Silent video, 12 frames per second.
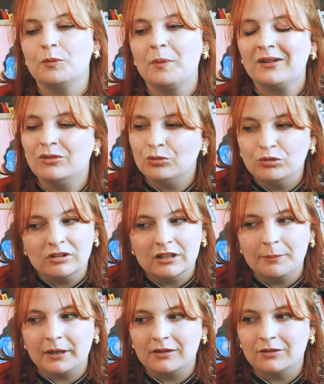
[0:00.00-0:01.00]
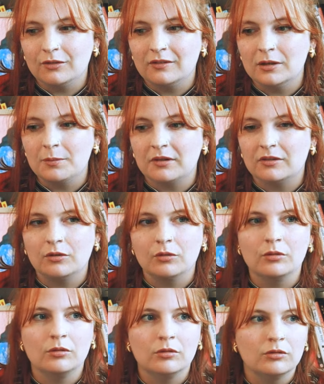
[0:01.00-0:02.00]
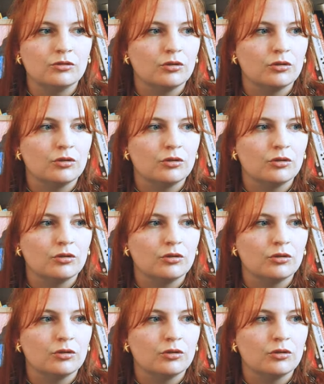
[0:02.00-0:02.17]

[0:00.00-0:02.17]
Je vais pas tous les présenter parce que